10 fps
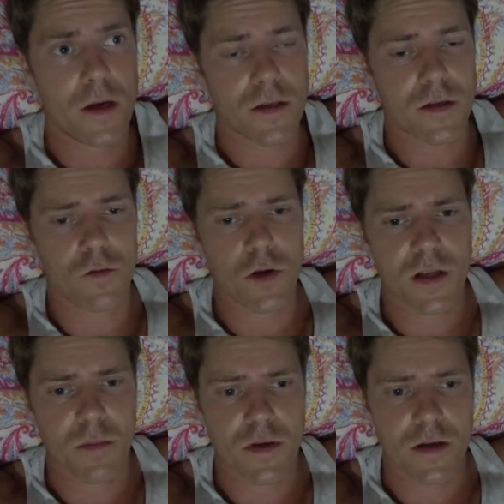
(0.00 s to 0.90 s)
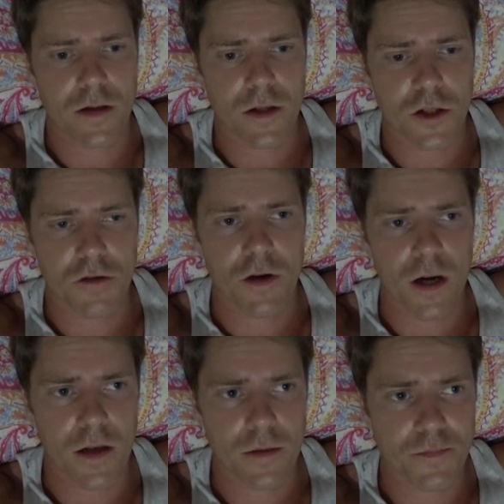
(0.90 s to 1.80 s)
сегодня мы
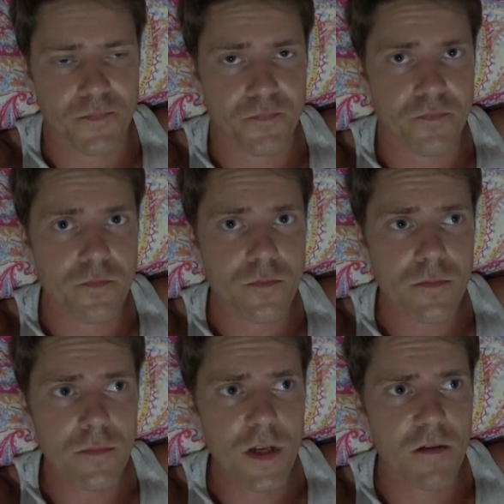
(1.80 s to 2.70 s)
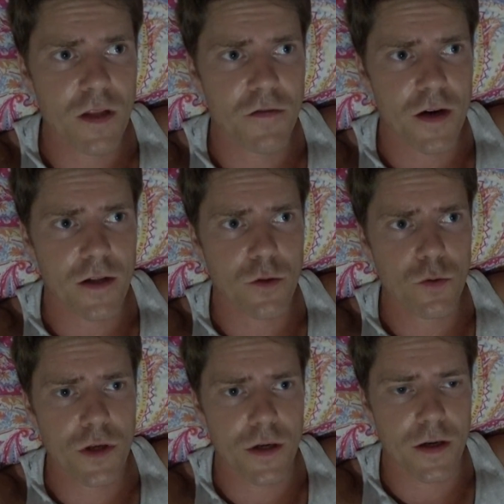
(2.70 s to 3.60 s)
ночевали в
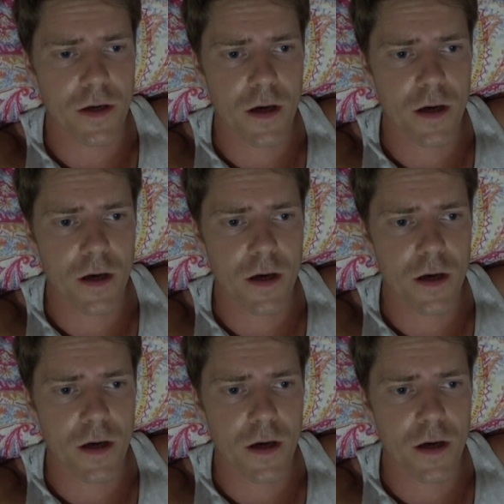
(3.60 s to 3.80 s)
Лафортуне,